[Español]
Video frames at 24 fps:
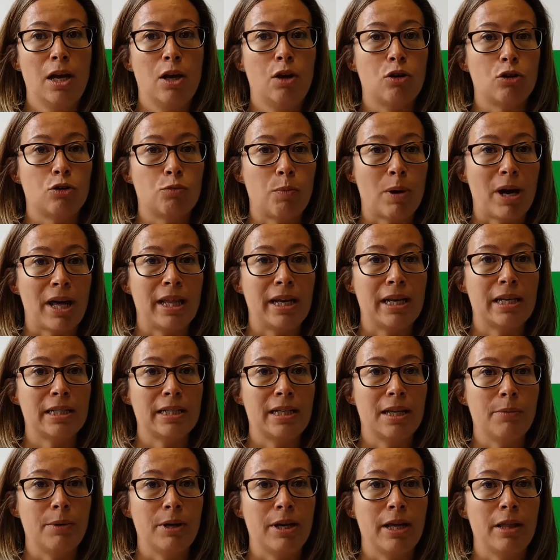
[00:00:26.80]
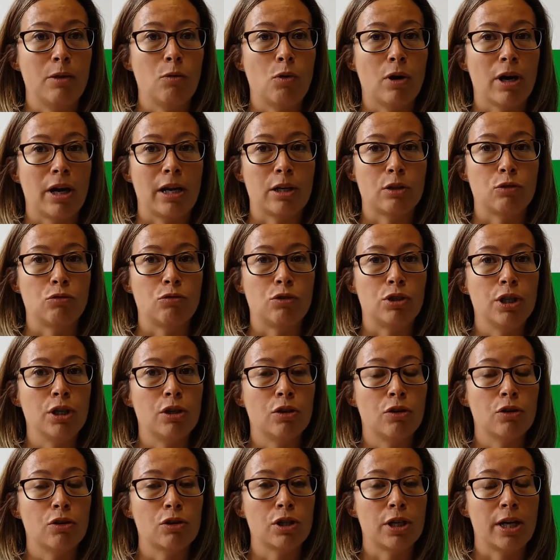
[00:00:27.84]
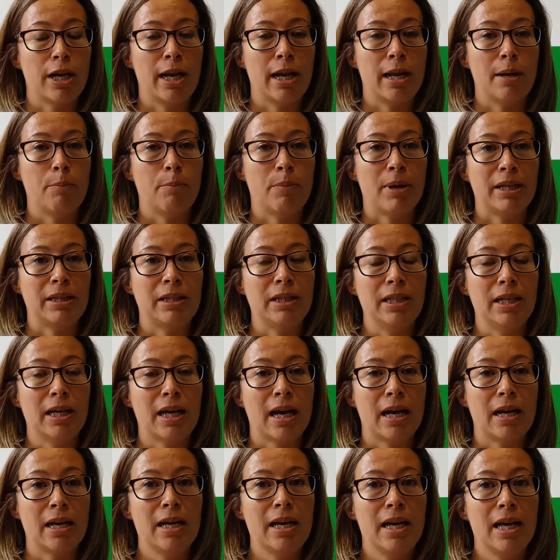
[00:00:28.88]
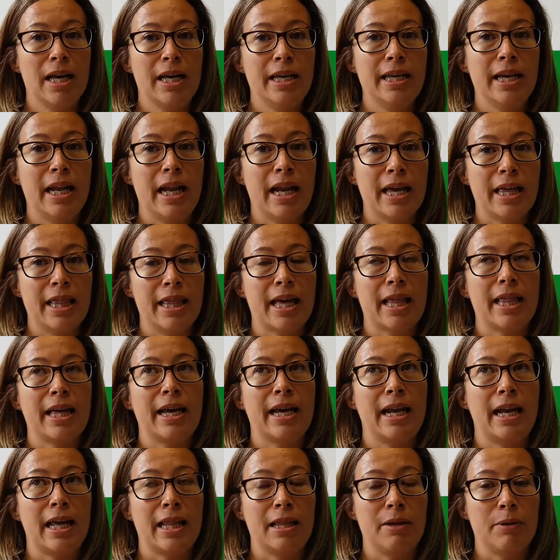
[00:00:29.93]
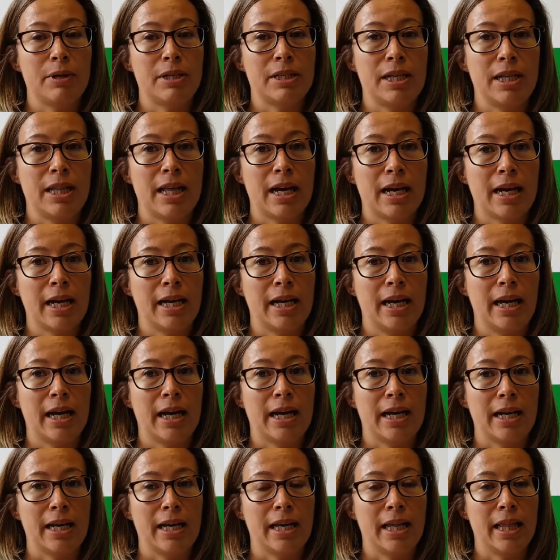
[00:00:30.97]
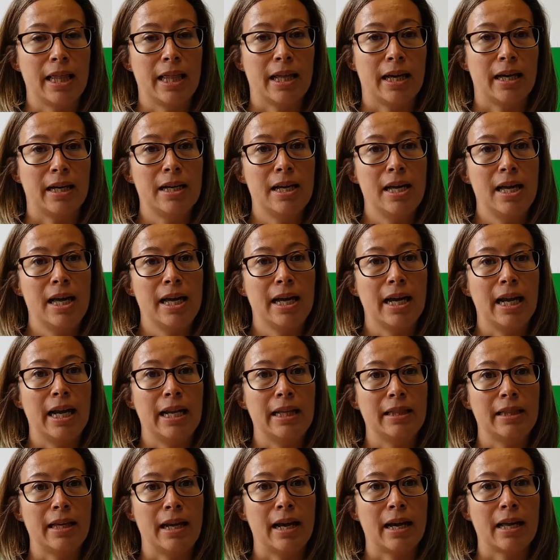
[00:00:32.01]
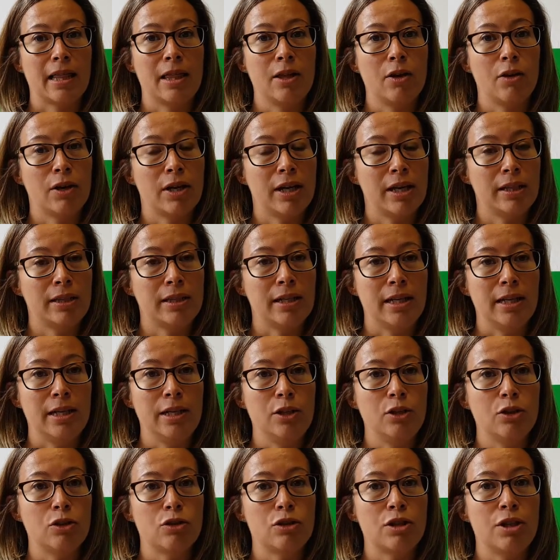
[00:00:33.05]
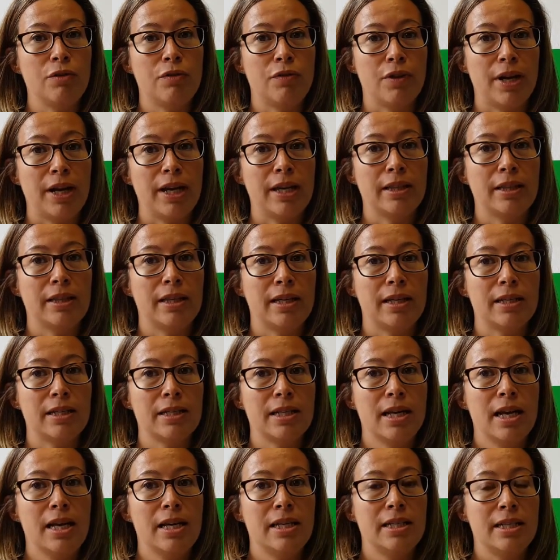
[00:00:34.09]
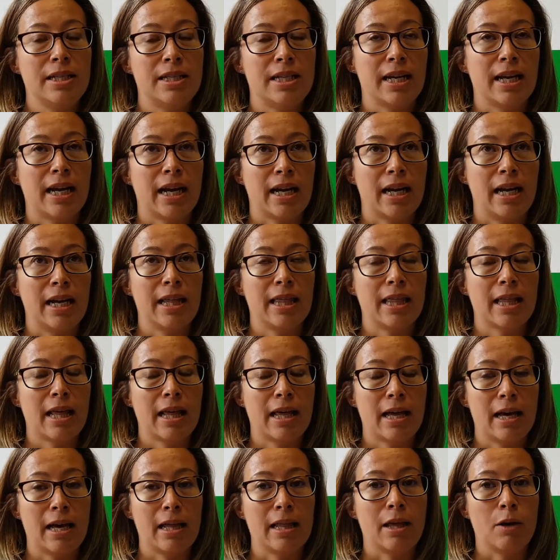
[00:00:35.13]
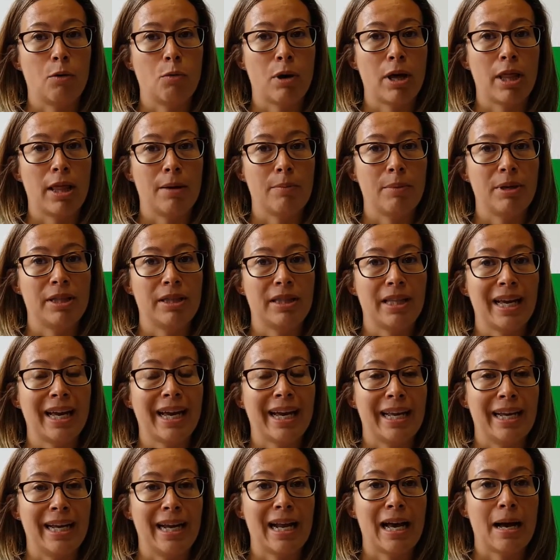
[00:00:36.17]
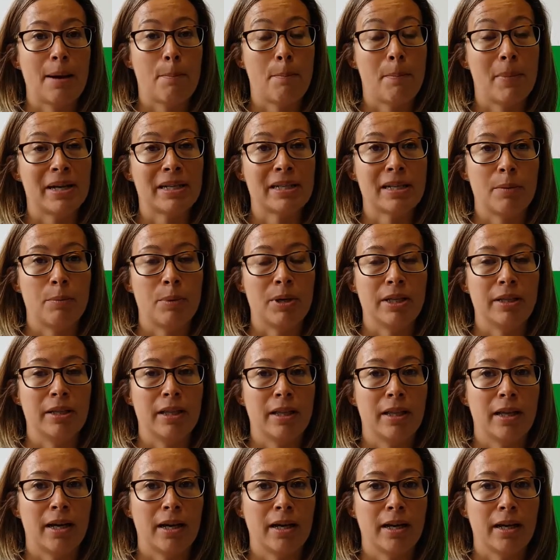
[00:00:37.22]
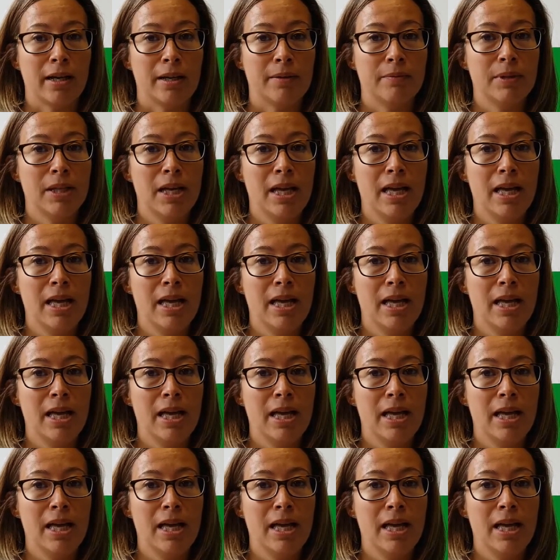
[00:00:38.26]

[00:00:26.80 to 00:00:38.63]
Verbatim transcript: Los padres deben educar a sus hijos en la empatía y en la idea de que la diversidad genera riqueza, que la interacción entre niños diferentes, si se canaliza adecuadamente, genera más aprendizaje,